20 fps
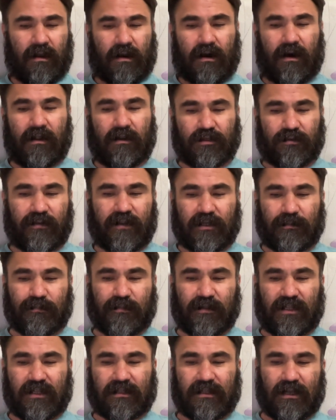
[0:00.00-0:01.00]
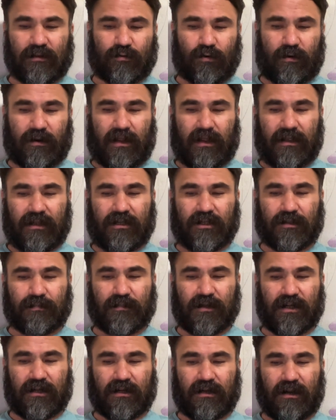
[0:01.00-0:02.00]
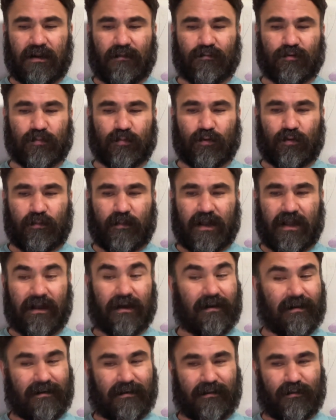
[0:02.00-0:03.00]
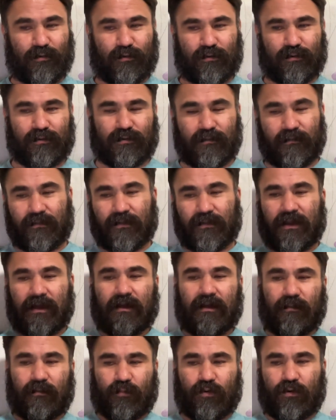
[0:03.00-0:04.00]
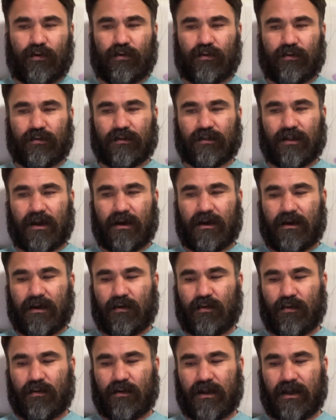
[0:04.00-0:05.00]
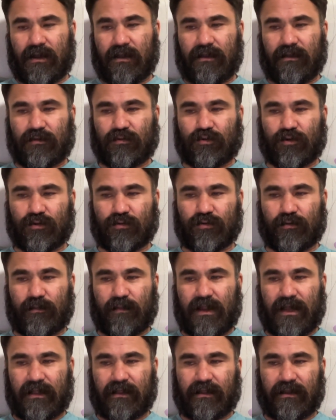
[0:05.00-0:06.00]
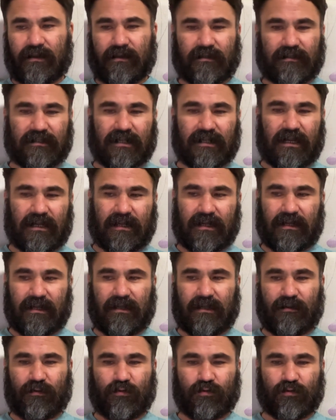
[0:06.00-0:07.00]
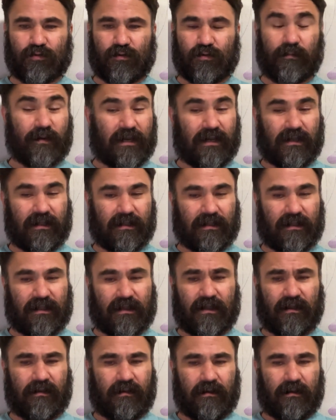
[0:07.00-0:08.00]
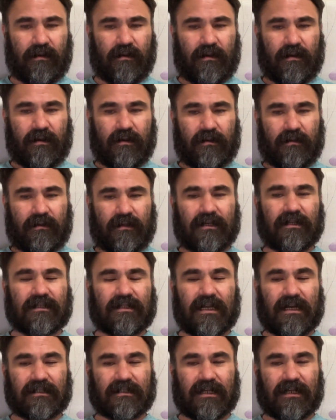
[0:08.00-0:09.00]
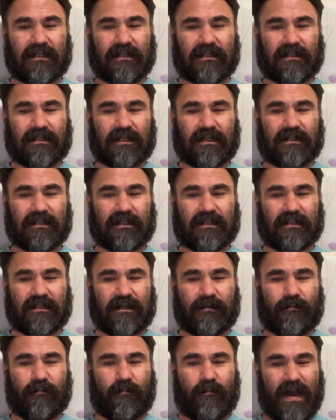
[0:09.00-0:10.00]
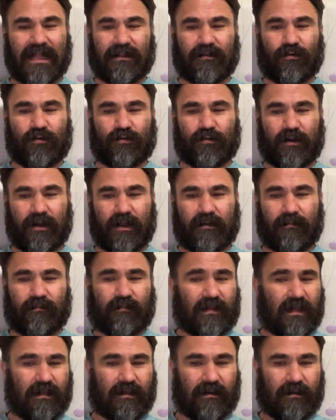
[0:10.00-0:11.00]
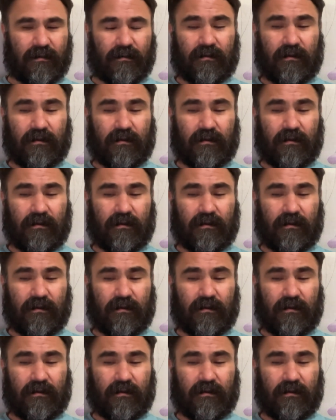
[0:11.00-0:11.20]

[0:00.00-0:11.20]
Alışveriş bittikten sonra iş bir kılavuz bulmaya kalıyordu. Bu daha kolay çözümlendi. Zeki yüzlü bir Hintli, İsterseniz sizi ben götüreyim dedi.